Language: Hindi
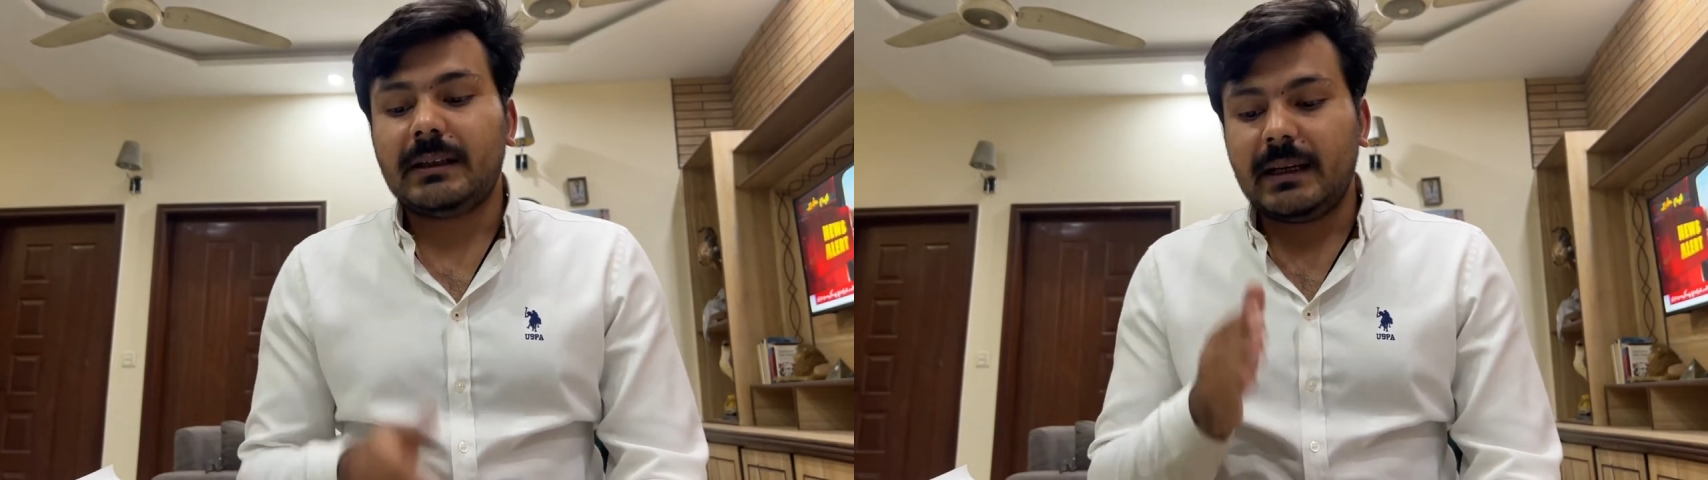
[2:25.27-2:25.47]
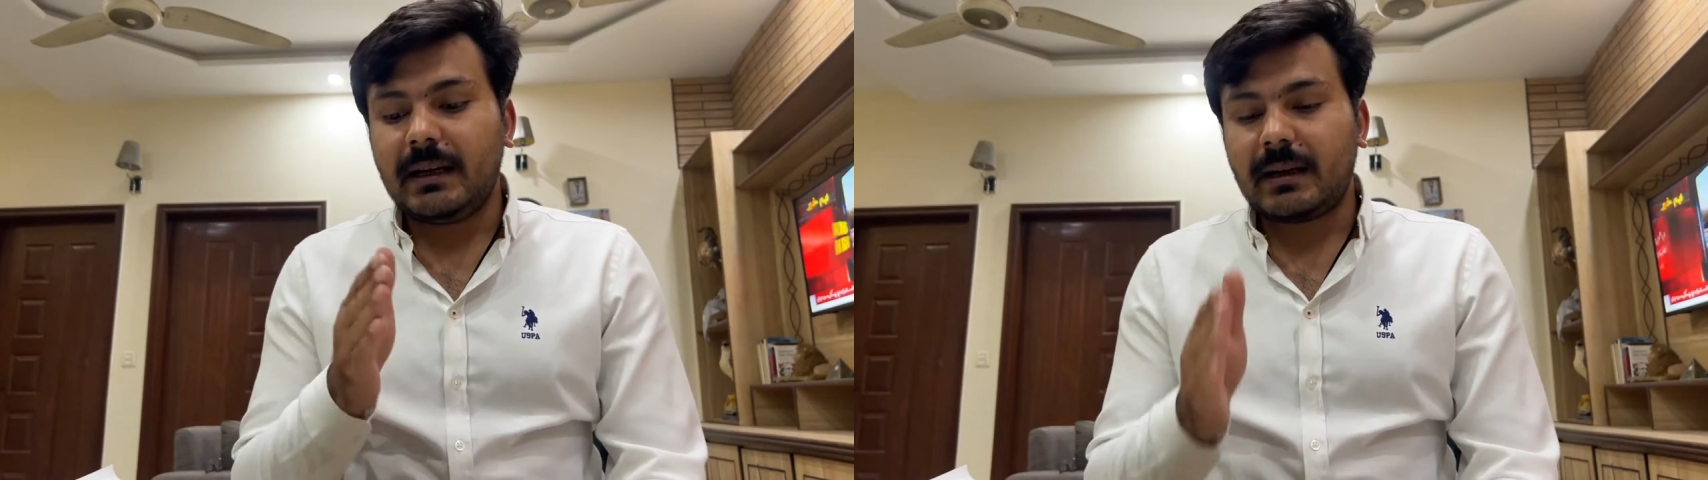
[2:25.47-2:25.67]

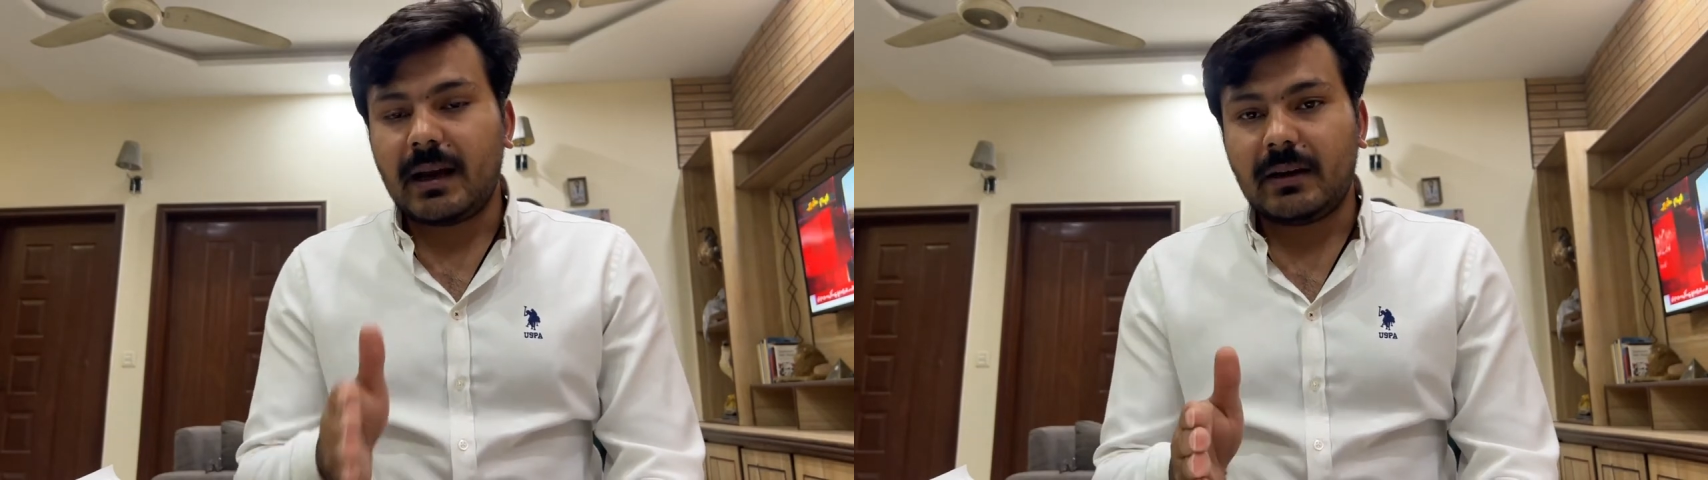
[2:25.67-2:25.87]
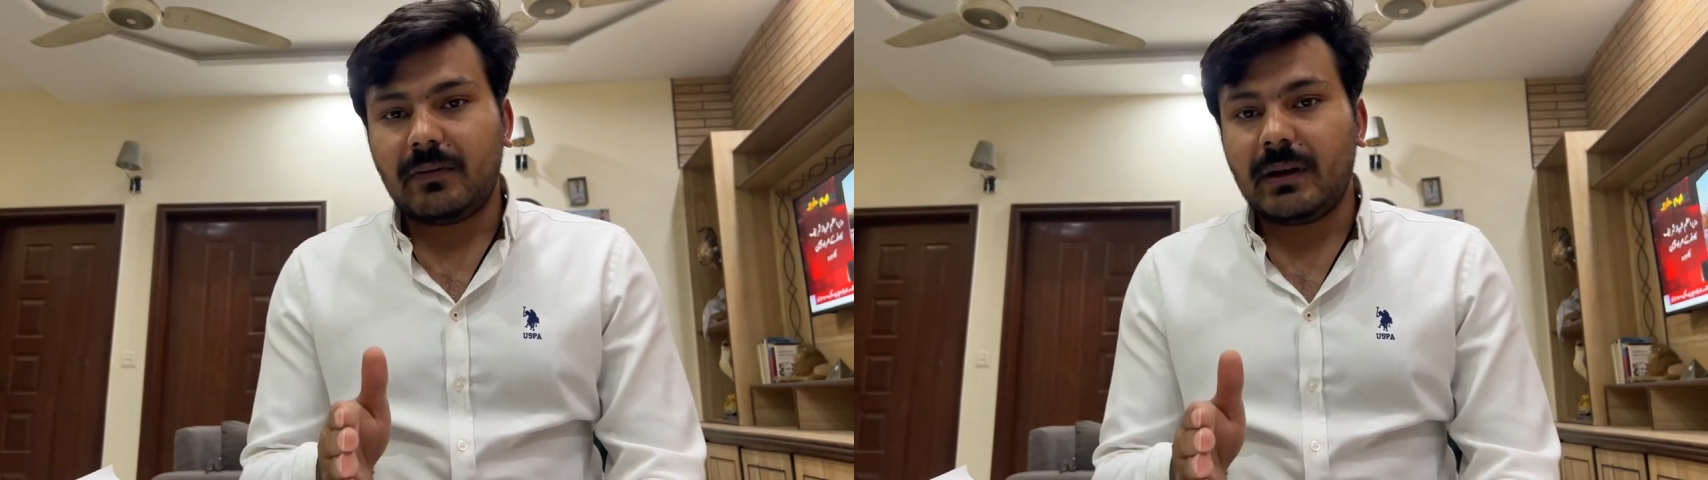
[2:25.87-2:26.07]
ये
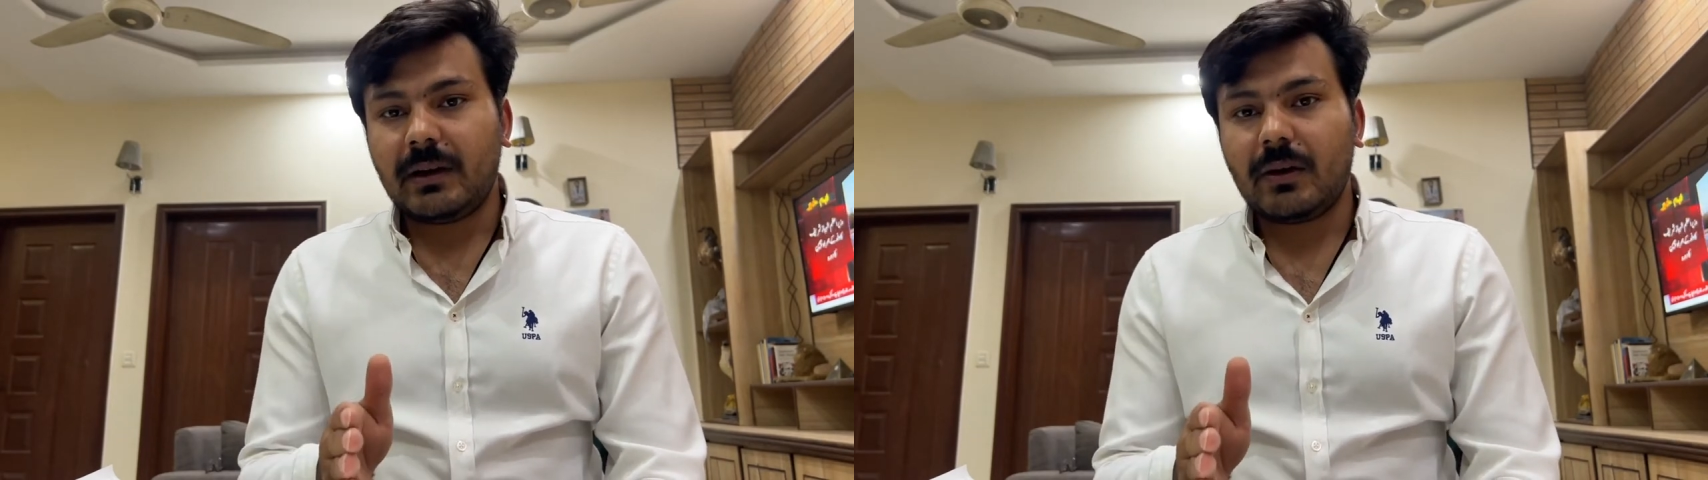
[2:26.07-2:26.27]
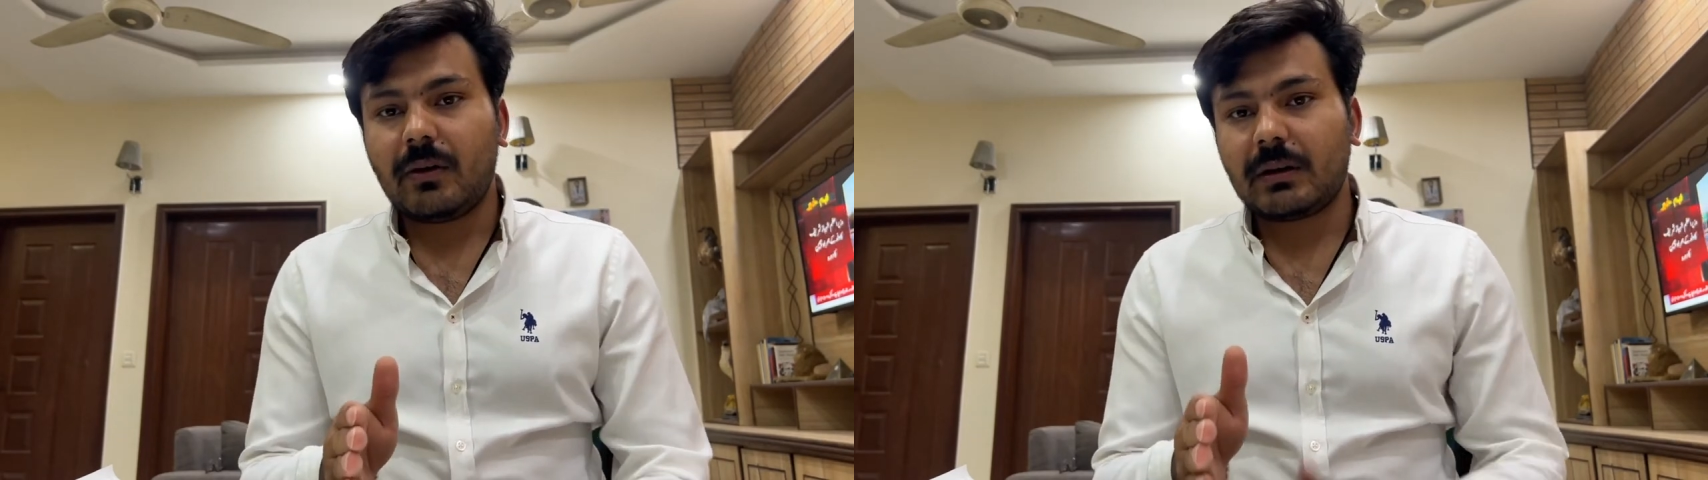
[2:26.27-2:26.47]
राइट
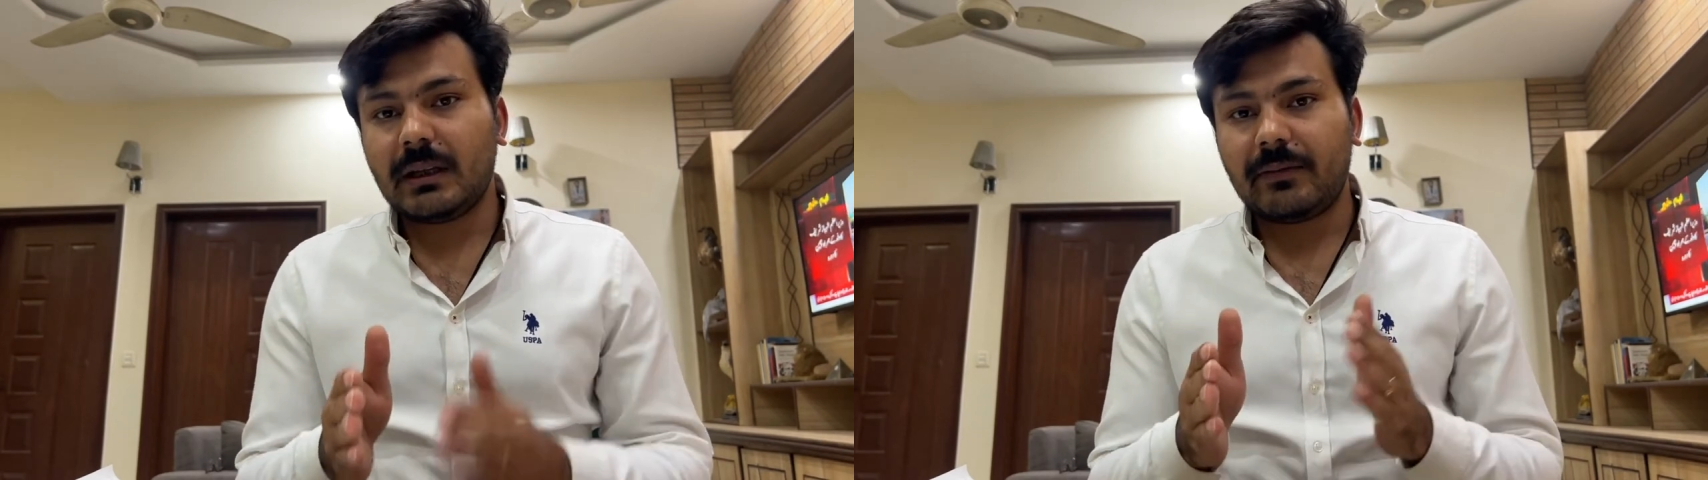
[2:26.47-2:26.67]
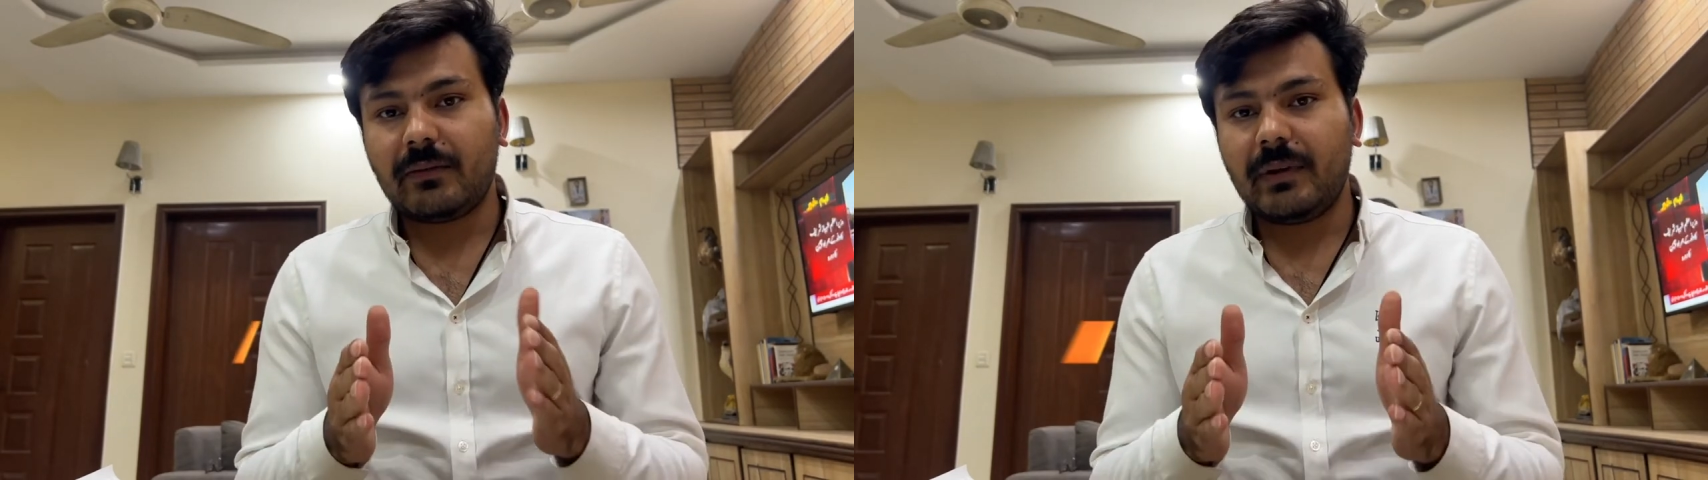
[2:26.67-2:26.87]
विंग और
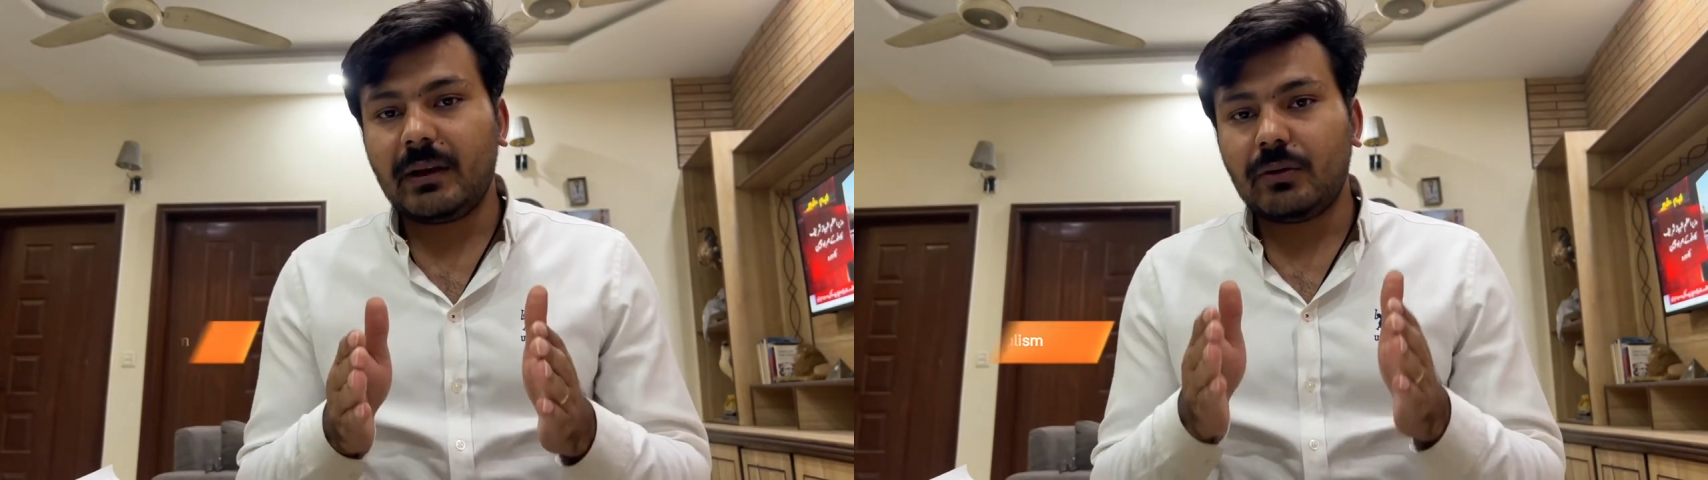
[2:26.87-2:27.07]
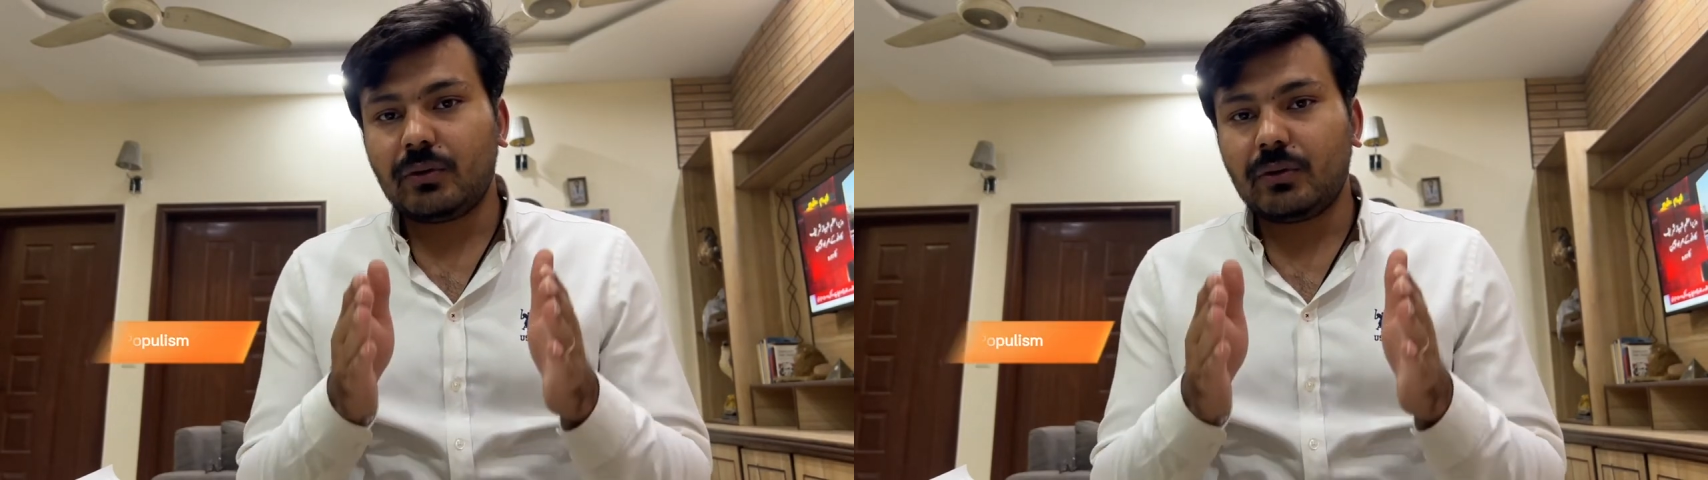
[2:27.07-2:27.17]
लेफ्ट विंग